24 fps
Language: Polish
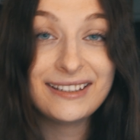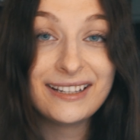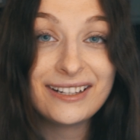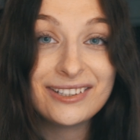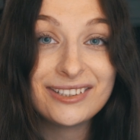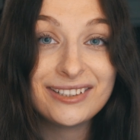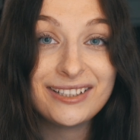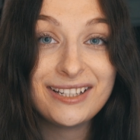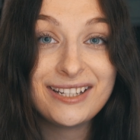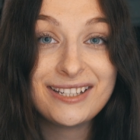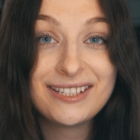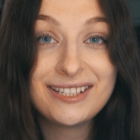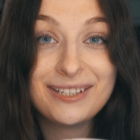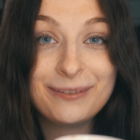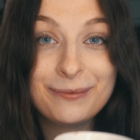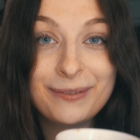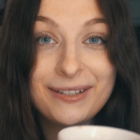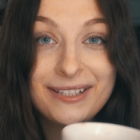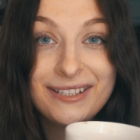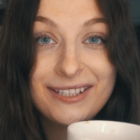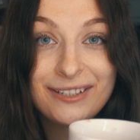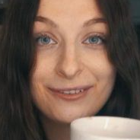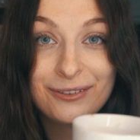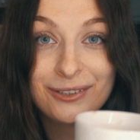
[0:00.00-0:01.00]
także jeśli
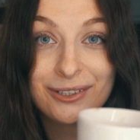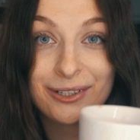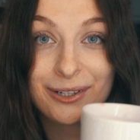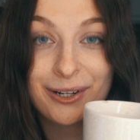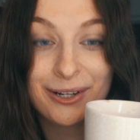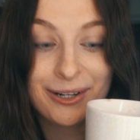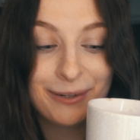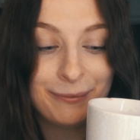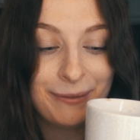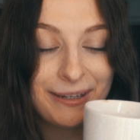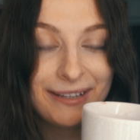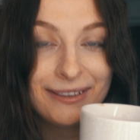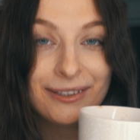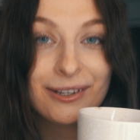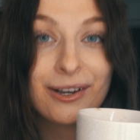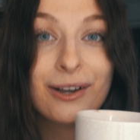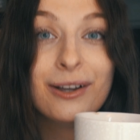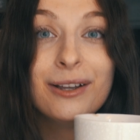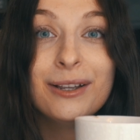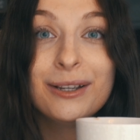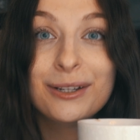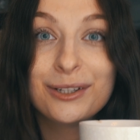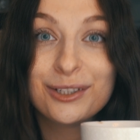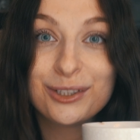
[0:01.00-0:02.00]
będziecie w Sztokholmie,
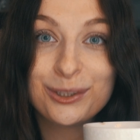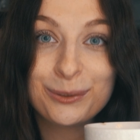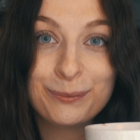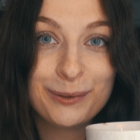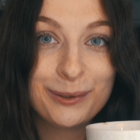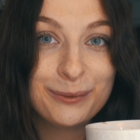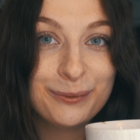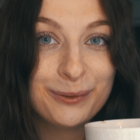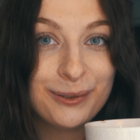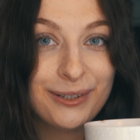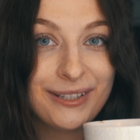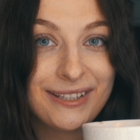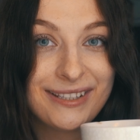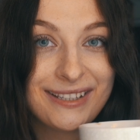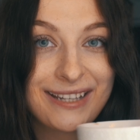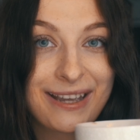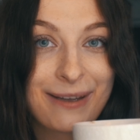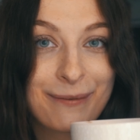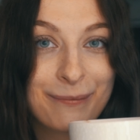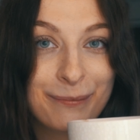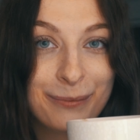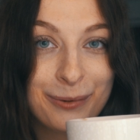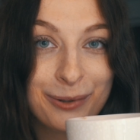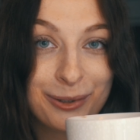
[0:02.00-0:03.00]
to
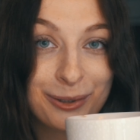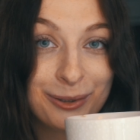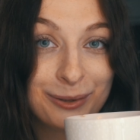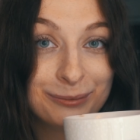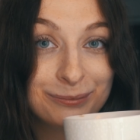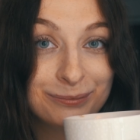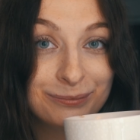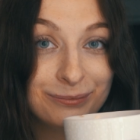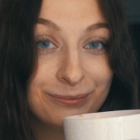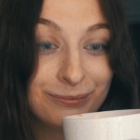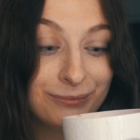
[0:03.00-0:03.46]
spróbujcie, bo